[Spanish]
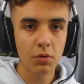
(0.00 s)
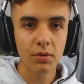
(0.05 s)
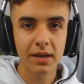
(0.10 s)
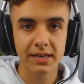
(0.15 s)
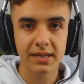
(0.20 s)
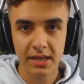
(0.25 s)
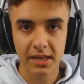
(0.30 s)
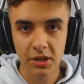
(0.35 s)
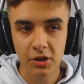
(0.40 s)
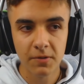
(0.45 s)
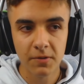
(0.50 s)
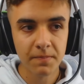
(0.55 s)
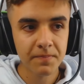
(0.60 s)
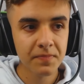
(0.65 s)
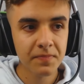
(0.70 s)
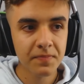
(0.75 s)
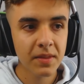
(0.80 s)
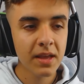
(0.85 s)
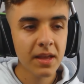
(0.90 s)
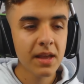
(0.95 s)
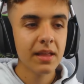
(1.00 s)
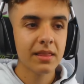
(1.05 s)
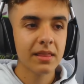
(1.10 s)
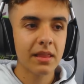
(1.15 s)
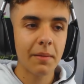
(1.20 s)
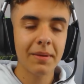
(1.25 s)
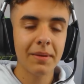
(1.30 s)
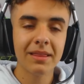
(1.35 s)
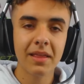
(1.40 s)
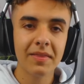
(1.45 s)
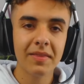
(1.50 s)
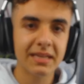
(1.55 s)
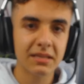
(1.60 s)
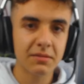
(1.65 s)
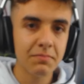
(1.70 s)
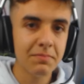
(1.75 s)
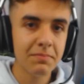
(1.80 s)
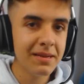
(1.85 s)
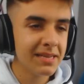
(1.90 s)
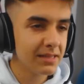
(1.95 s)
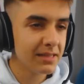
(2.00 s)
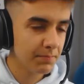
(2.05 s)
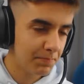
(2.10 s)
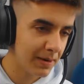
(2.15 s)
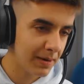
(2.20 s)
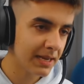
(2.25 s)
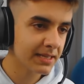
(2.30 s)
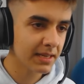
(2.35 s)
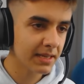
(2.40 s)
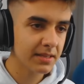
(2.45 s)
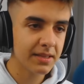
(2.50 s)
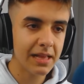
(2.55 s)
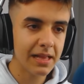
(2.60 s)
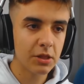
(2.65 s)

que nunca enseño, también tendréis mis presets